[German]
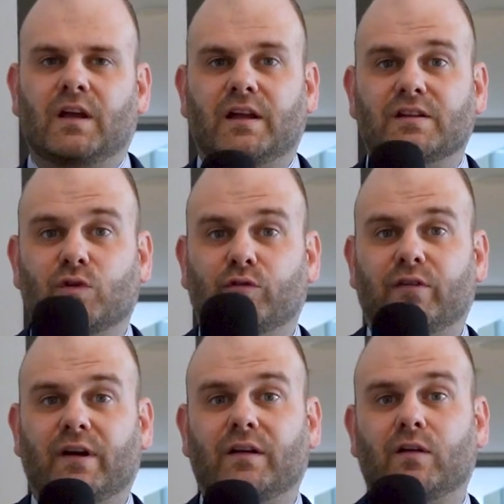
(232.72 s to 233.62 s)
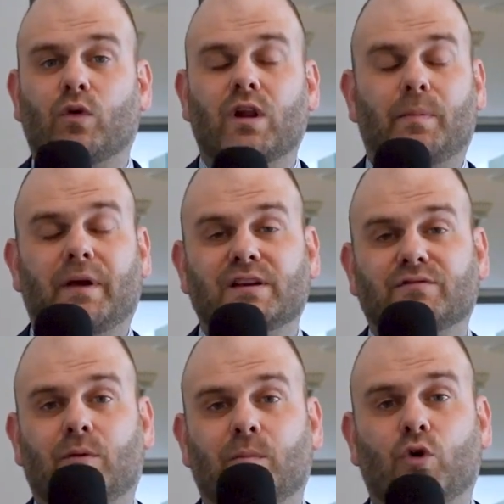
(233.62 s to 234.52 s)
Insofern unabhängig
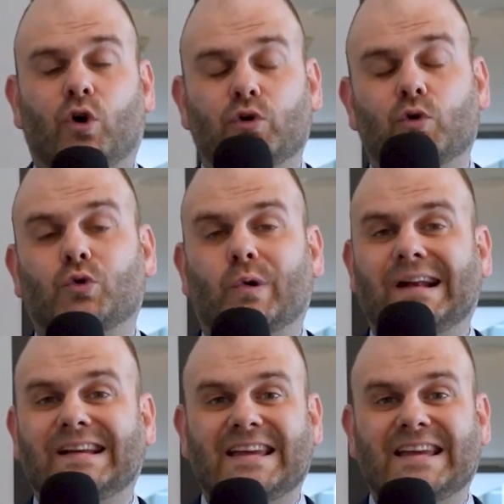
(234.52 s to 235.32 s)
vom konjunkturellen